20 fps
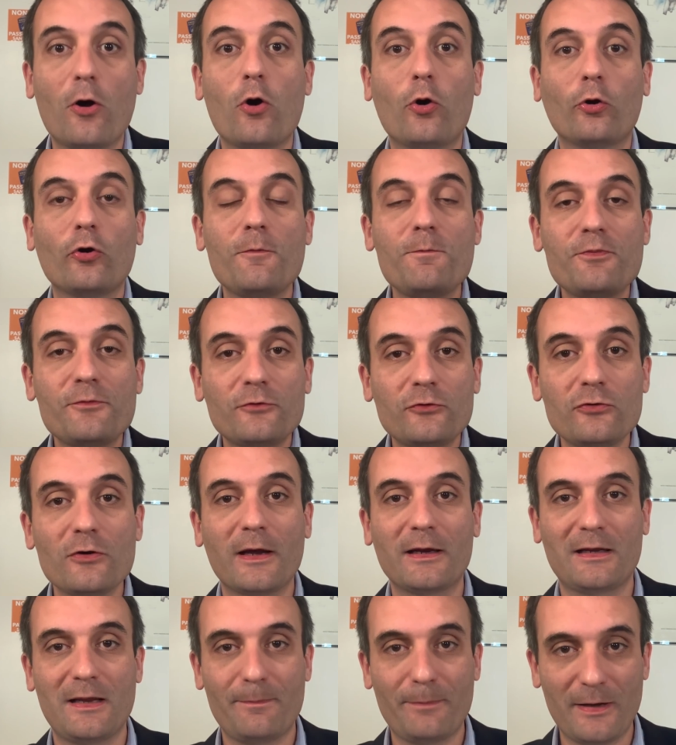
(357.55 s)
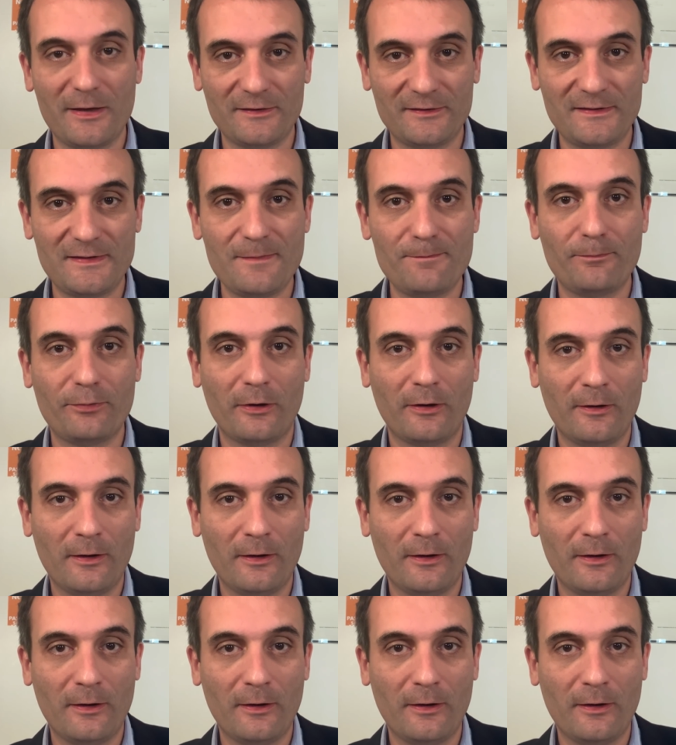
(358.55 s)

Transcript: en rupture avec les principes